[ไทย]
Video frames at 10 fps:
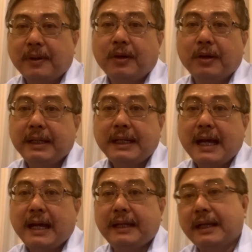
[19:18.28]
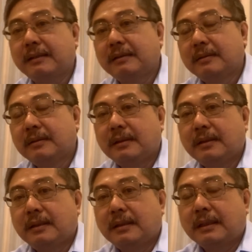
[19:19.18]
พอโหวตไม่ได้เนี่ย
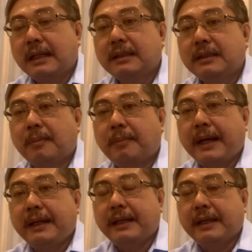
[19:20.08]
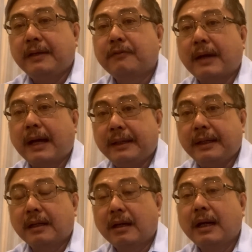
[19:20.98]
ครั้งต่อไปเนี่ยอีกฝ่ายห
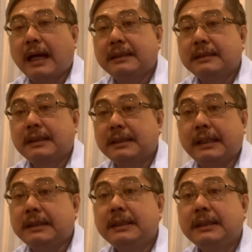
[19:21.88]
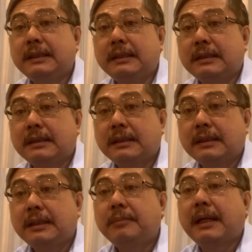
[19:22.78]
นึ่งเขาก็อาจจะเสนอชื่อ
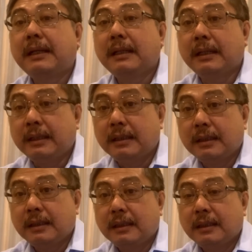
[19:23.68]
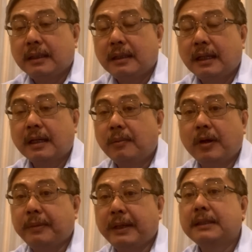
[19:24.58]
ขึ้นมาเลยแล้วก็โหว
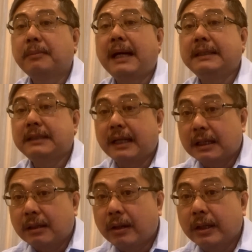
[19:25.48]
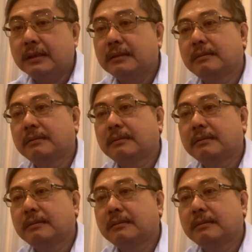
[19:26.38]
ตเป็นรัฐบาลเสียงข้างน้อย